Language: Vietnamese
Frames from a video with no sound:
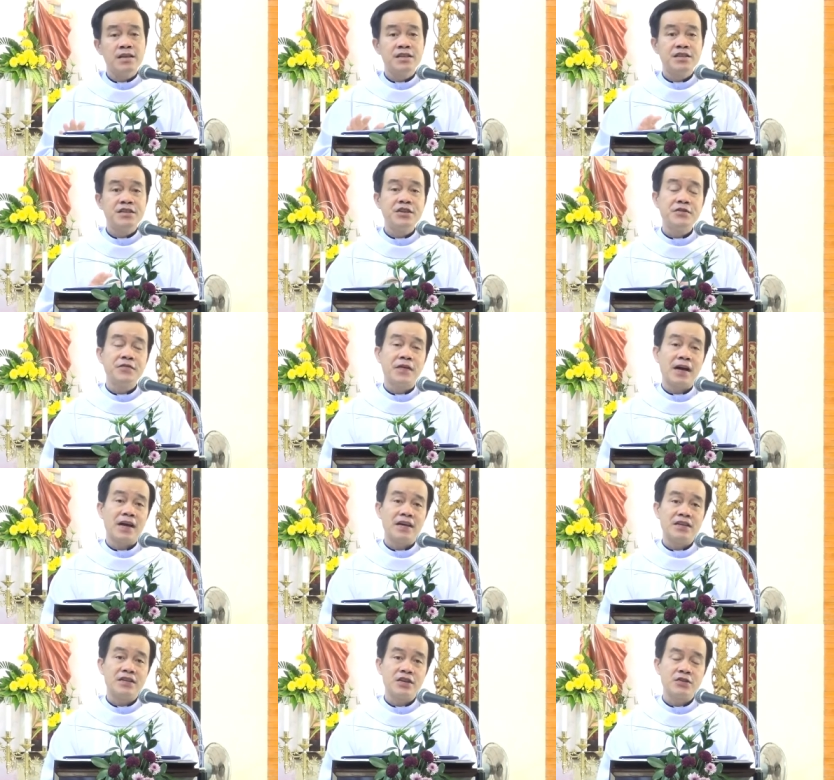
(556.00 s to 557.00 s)
như
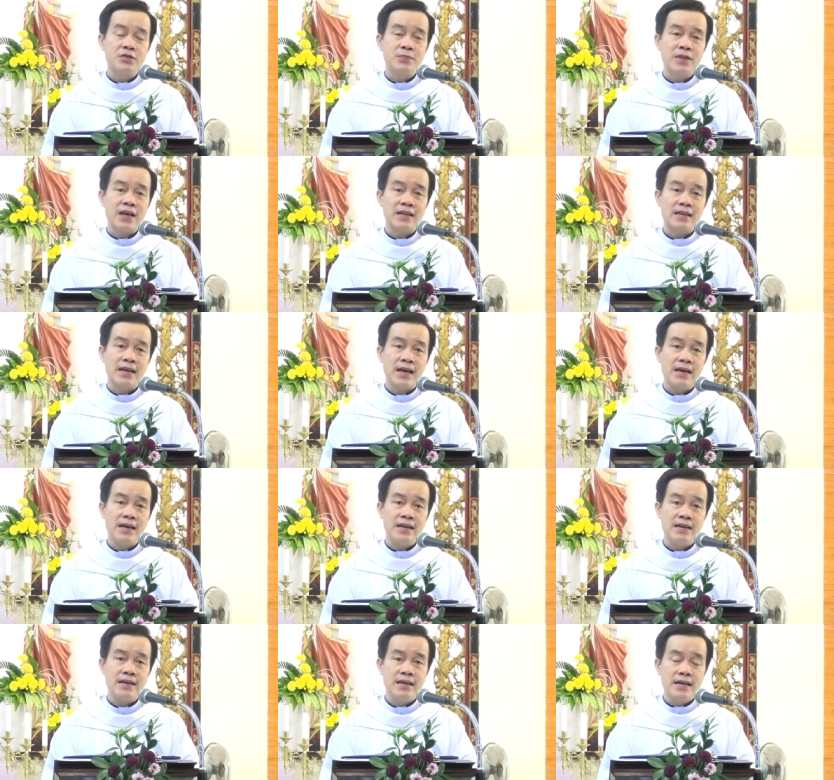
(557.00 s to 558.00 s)
vậy cho chúng ta
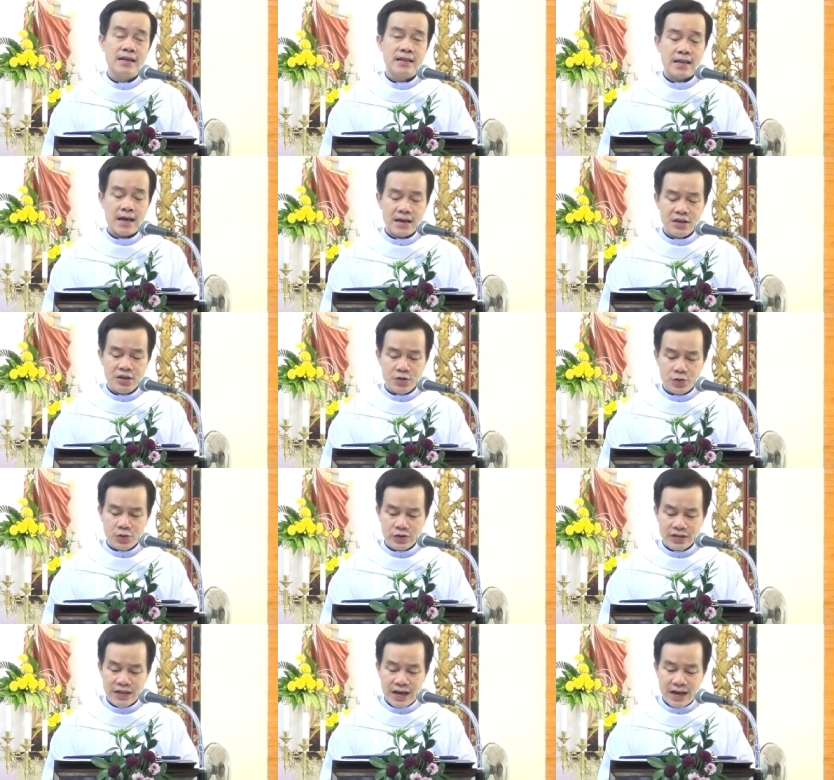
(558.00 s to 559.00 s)
thấy thánh du
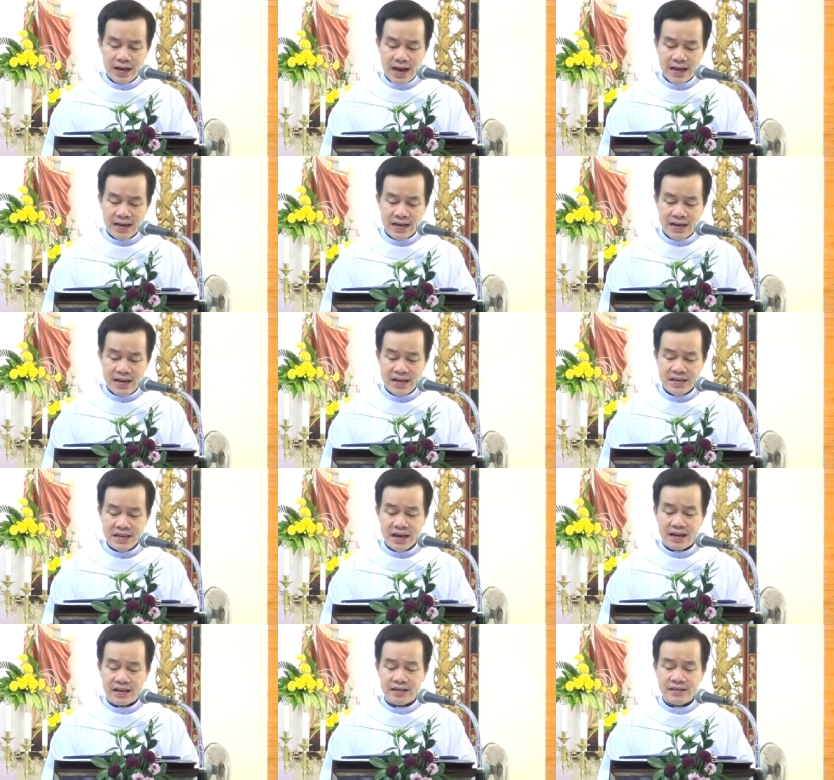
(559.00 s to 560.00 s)
xe đã kiên
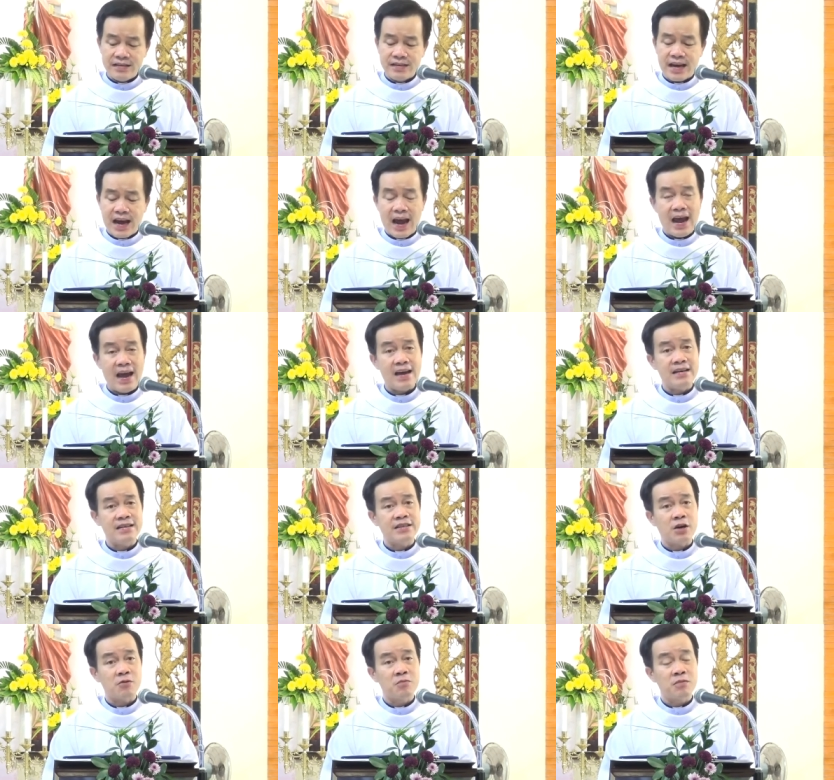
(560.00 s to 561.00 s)
nhẫn cả
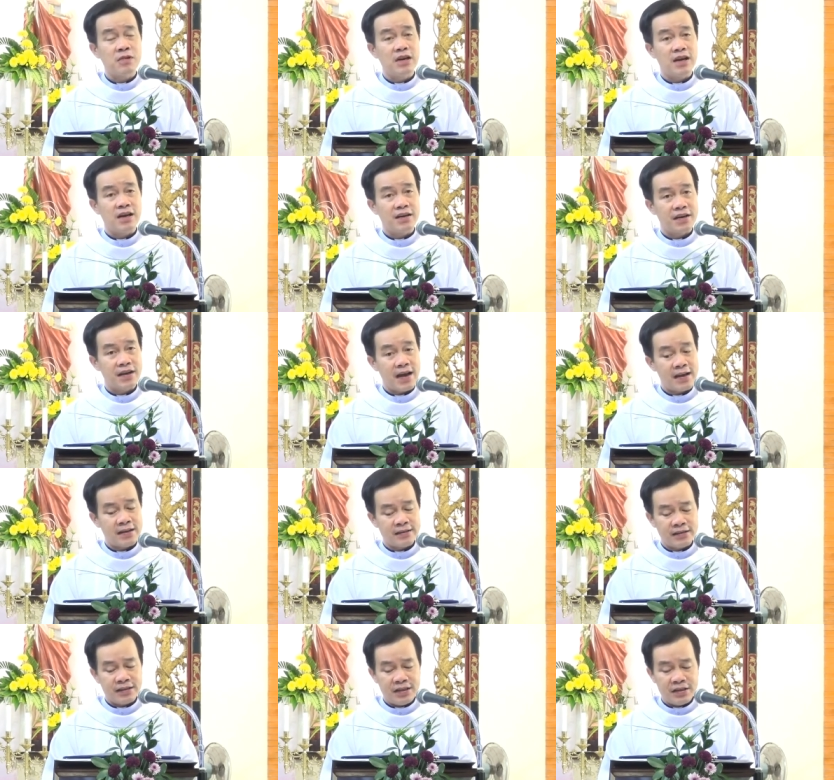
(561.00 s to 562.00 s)
trong lời
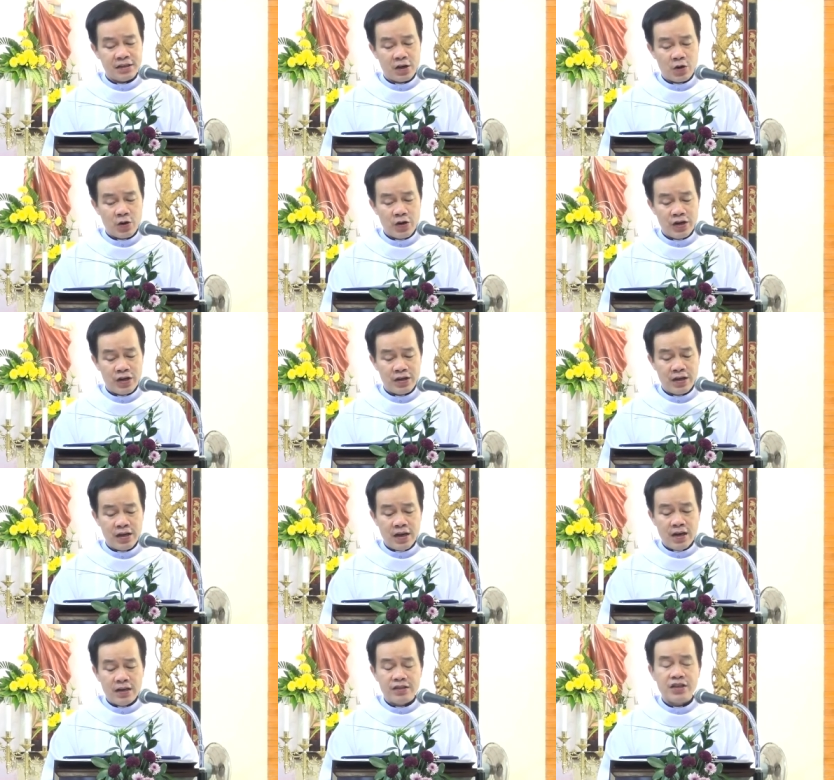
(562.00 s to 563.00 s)
an tiếng nói
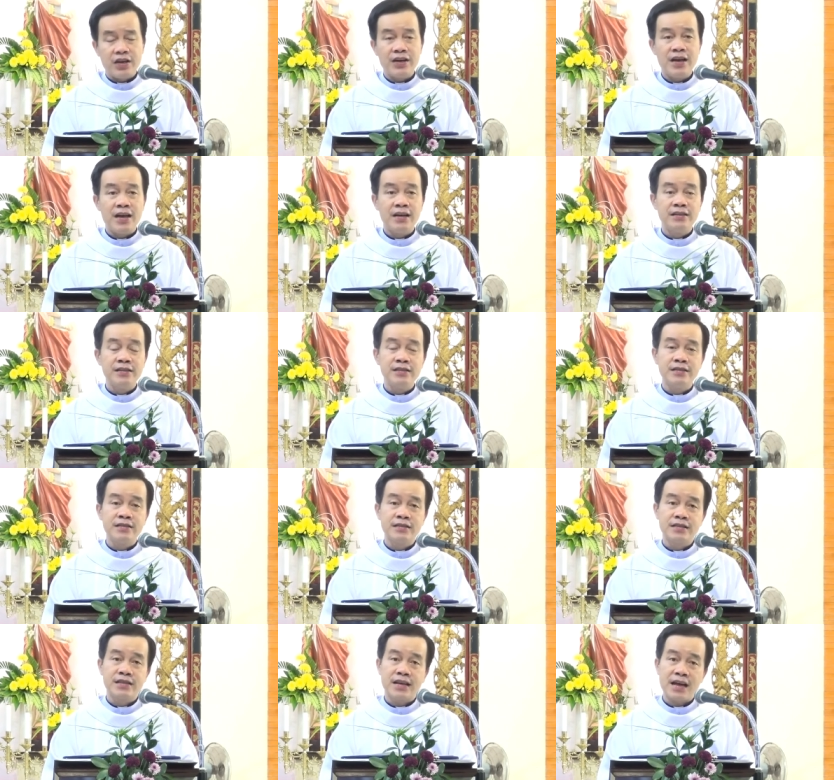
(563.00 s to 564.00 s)
cho đến
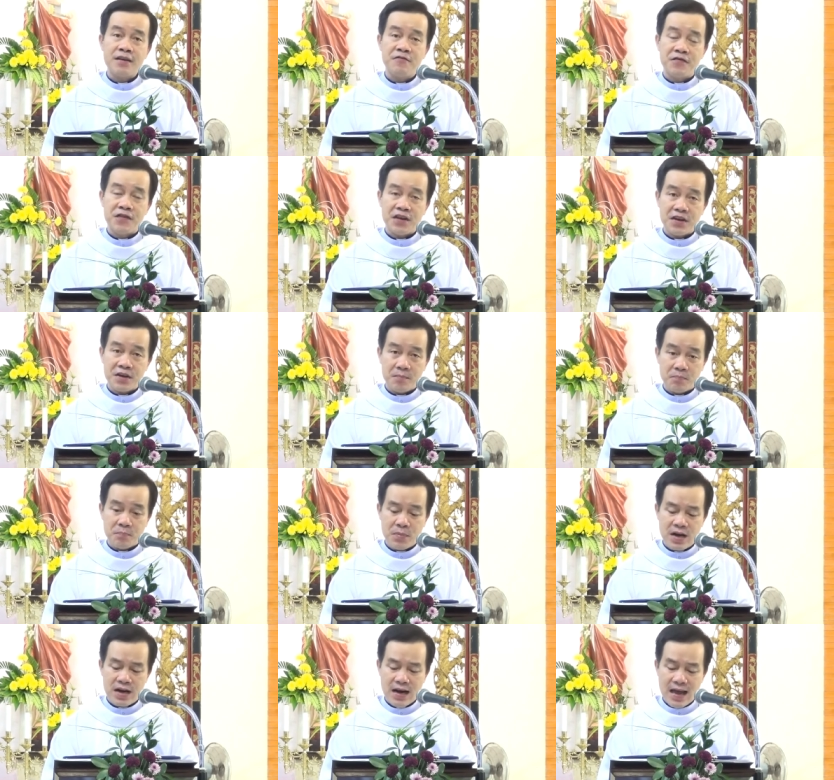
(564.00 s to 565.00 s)
cái việc
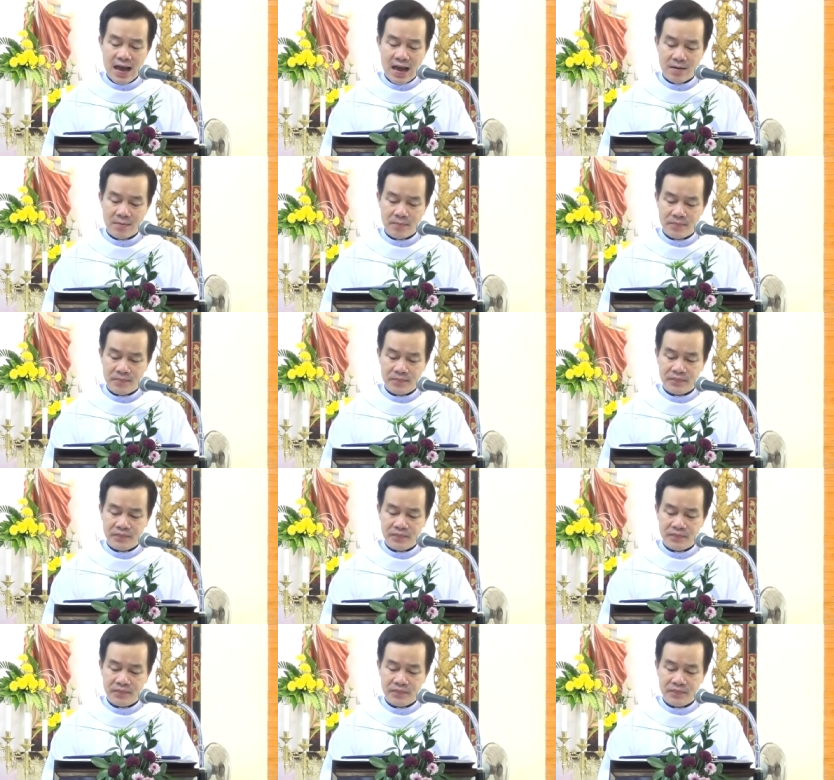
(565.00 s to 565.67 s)
mình làm